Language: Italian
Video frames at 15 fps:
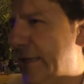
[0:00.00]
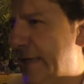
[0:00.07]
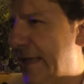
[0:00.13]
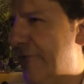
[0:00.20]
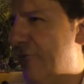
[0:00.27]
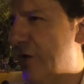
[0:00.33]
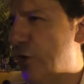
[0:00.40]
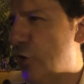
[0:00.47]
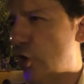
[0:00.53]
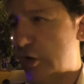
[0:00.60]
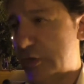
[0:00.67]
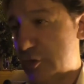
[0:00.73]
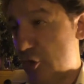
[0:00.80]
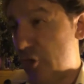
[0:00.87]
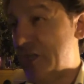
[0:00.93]
di
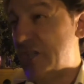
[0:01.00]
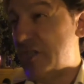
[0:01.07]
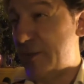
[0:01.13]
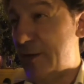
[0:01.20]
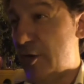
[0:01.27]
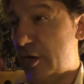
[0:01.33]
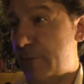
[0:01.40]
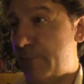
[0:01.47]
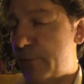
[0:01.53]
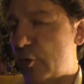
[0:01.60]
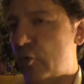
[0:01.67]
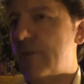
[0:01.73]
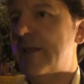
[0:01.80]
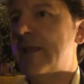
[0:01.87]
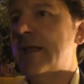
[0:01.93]
lavoratori, sono 10 milioni in
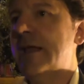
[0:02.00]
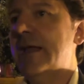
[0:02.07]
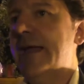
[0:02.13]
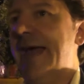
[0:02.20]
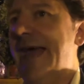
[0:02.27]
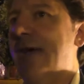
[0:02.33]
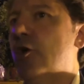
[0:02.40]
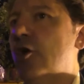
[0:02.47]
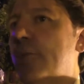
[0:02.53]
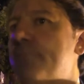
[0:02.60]
più. Ecco,